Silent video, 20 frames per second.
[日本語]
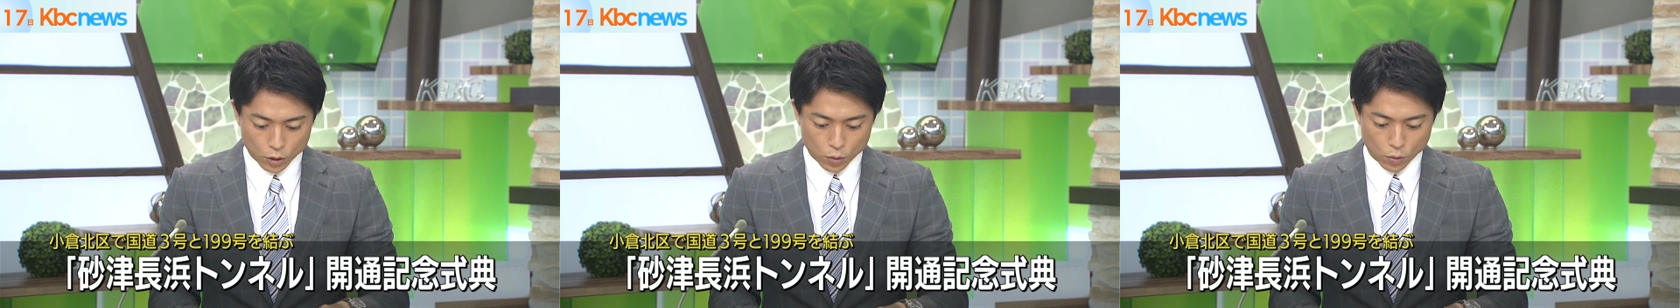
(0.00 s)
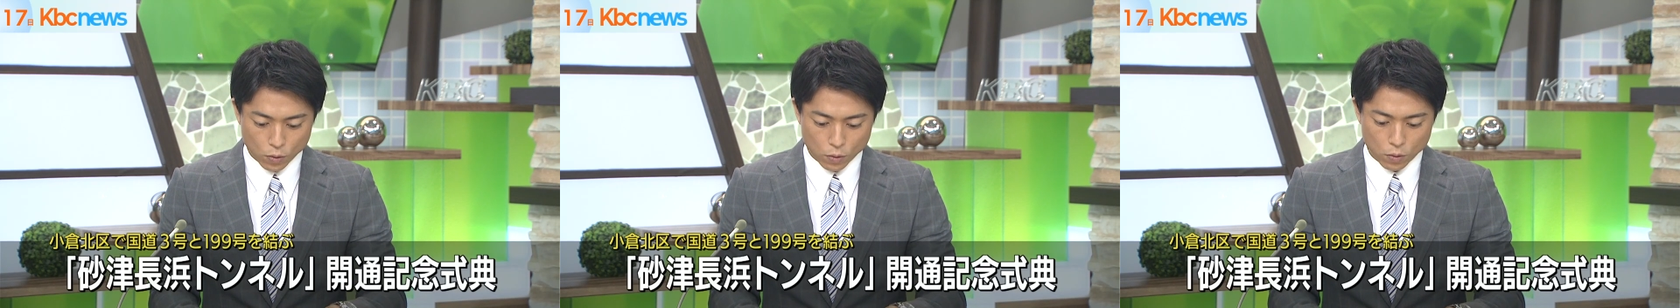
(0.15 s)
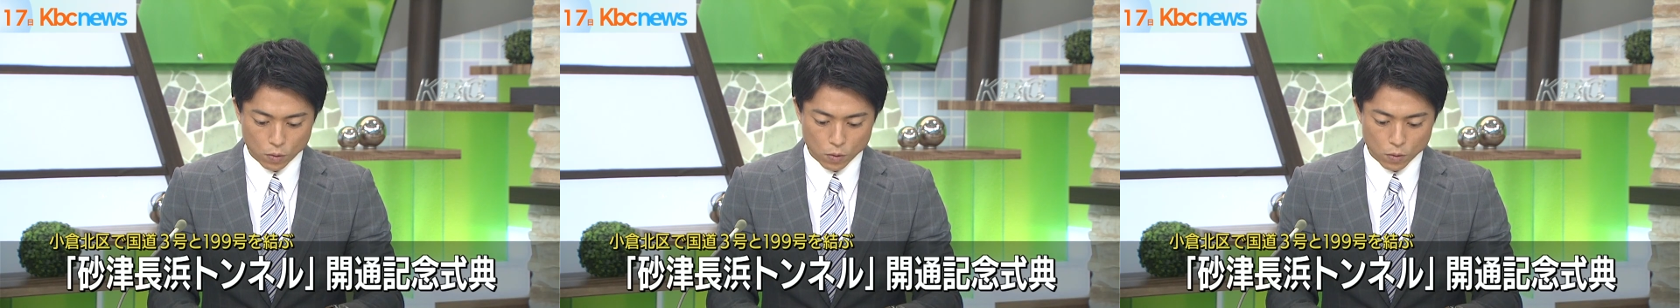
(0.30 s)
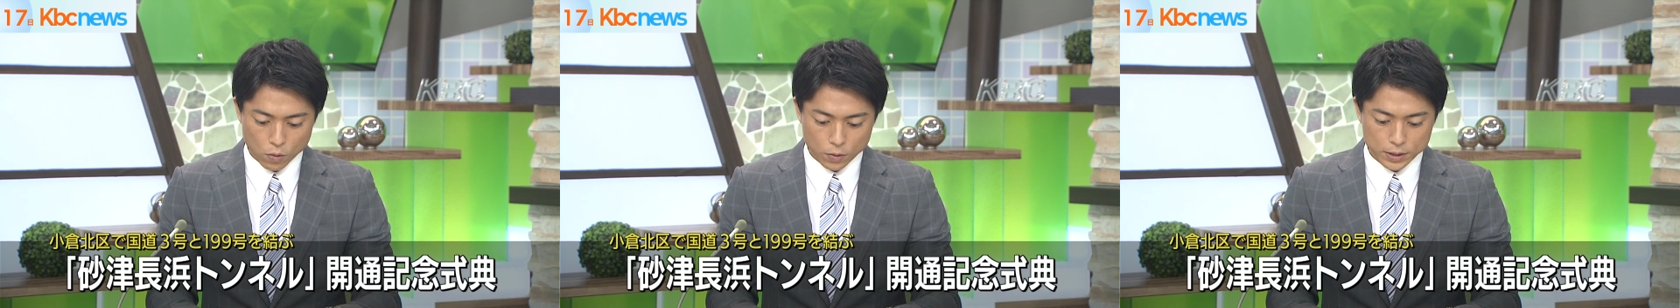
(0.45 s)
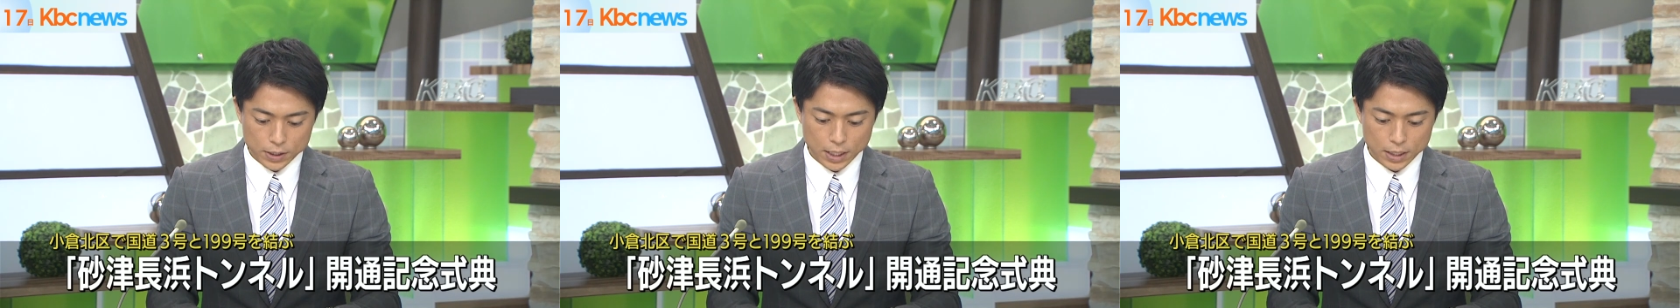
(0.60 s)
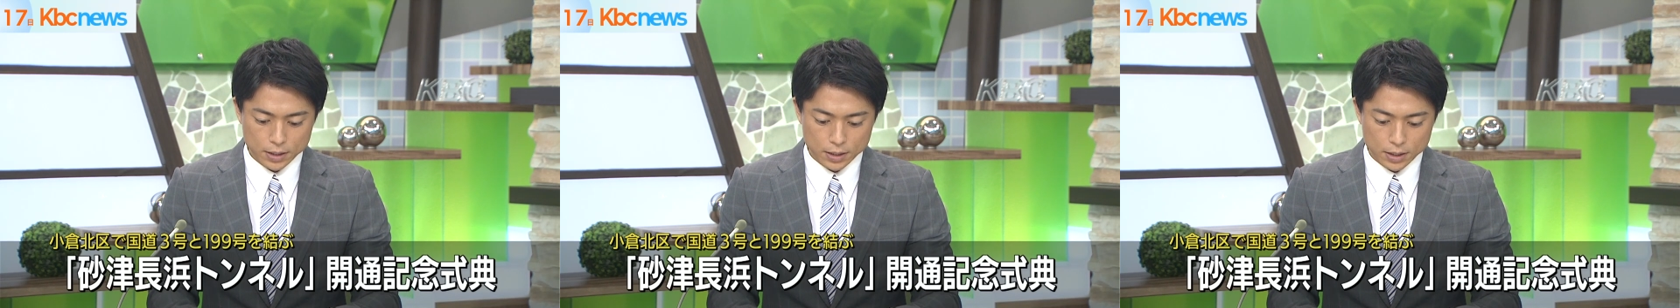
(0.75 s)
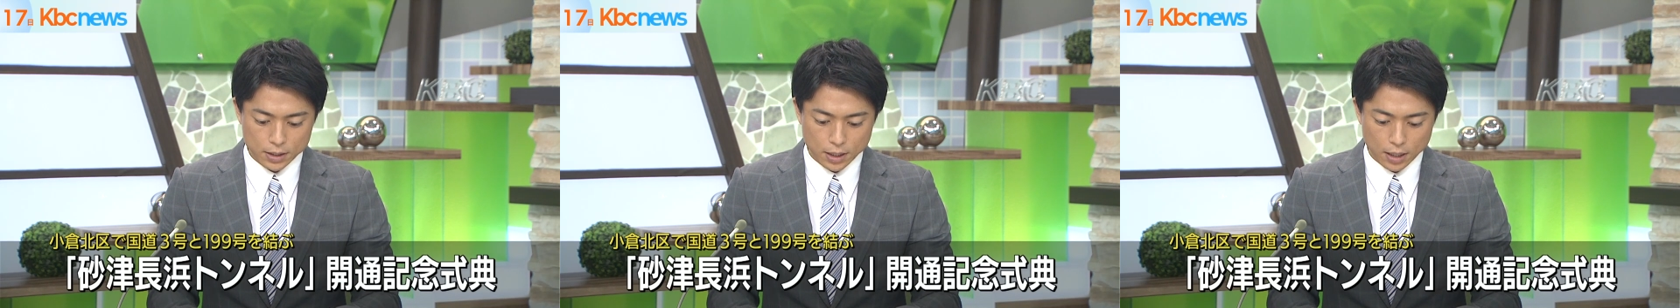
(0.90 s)
今日午後
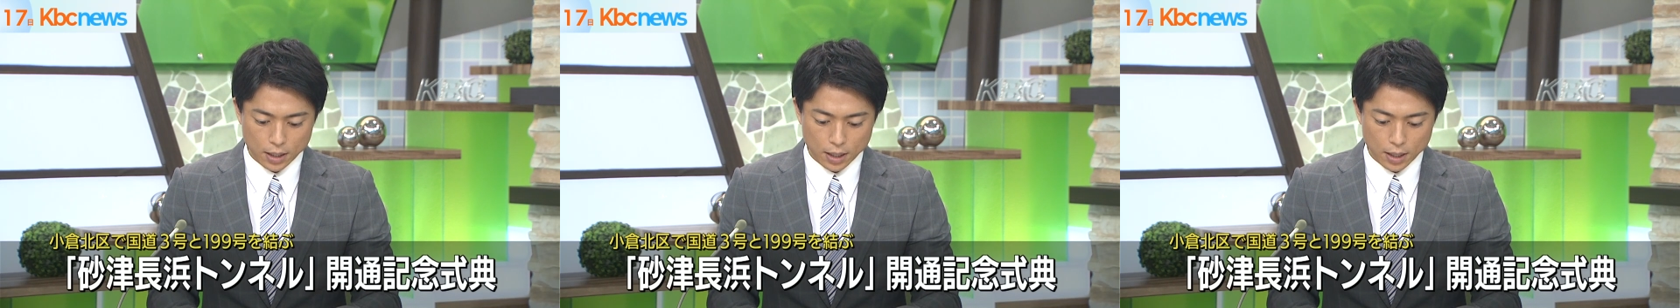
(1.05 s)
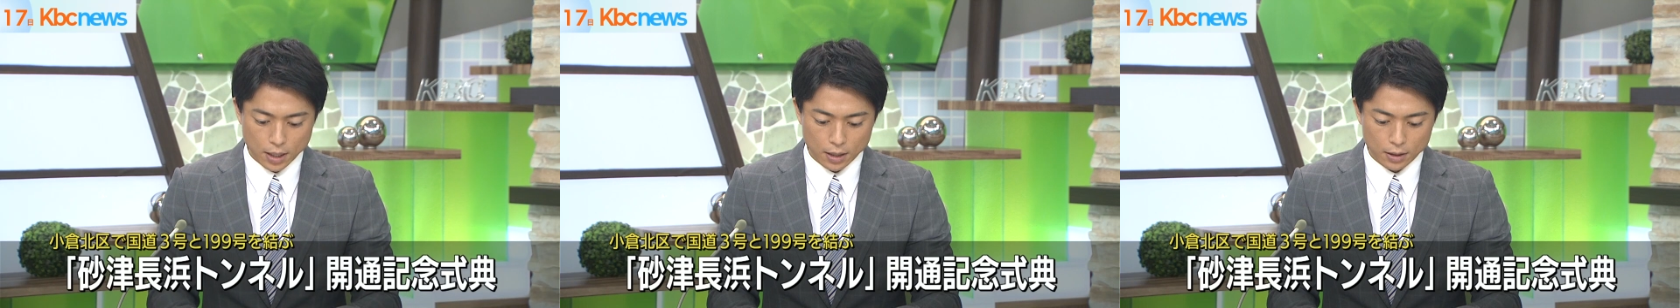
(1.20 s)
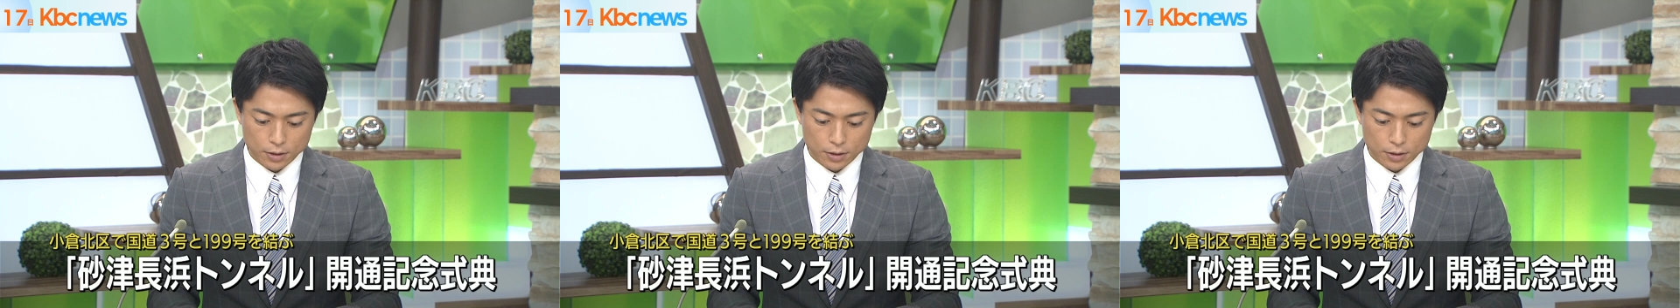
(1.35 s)
3時から